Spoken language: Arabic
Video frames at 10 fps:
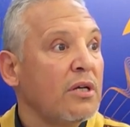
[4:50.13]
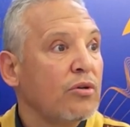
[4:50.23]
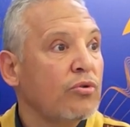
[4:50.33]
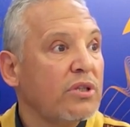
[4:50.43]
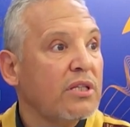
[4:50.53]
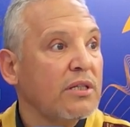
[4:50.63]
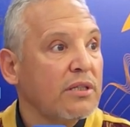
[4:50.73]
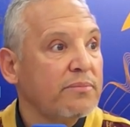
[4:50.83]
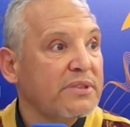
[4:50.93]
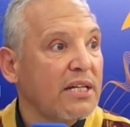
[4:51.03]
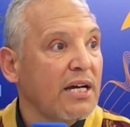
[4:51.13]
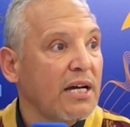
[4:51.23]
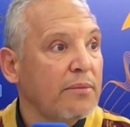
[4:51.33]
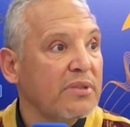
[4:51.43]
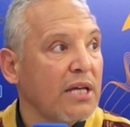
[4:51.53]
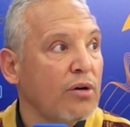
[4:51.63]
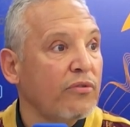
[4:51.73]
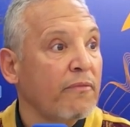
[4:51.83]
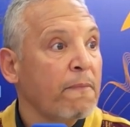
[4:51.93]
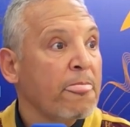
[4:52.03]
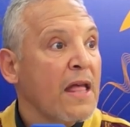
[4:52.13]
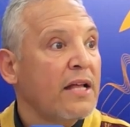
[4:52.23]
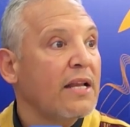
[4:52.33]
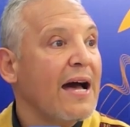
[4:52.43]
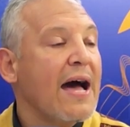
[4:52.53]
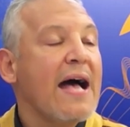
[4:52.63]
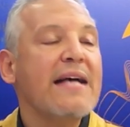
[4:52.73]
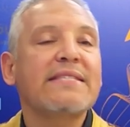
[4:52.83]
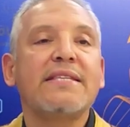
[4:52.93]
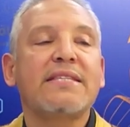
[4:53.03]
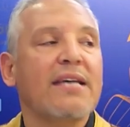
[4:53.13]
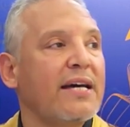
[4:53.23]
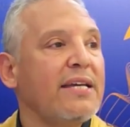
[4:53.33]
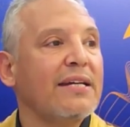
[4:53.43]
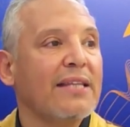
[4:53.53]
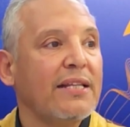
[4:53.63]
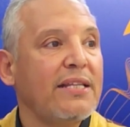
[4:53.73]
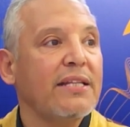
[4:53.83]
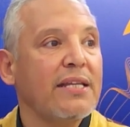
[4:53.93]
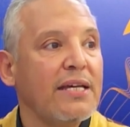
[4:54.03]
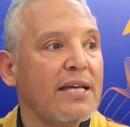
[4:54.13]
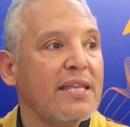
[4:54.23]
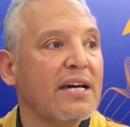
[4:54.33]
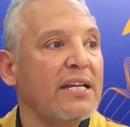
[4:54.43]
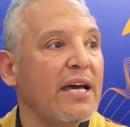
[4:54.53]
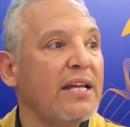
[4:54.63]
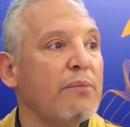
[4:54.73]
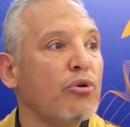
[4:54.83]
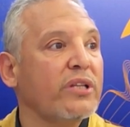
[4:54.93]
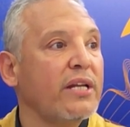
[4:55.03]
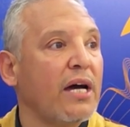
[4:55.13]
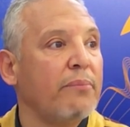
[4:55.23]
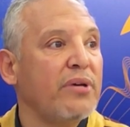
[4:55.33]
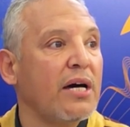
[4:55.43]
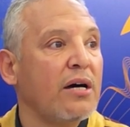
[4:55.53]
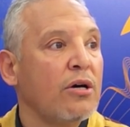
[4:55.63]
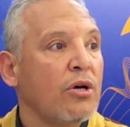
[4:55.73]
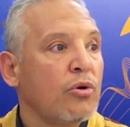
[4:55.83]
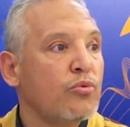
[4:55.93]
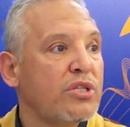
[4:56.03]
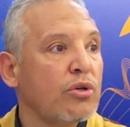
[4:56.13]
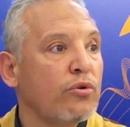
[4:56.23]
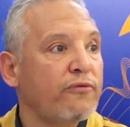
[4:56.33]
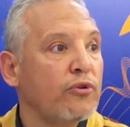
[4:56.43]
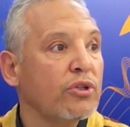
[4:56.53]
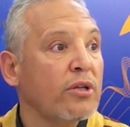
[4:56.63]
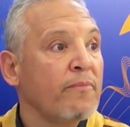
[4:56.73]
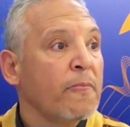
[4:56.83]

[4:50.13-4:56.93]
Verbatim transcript: كنت بصراحه متخوف عطاتك شحنه احسن سهريه تعديت هي هذيك اللي انا مقتنع بها وزيرو فوت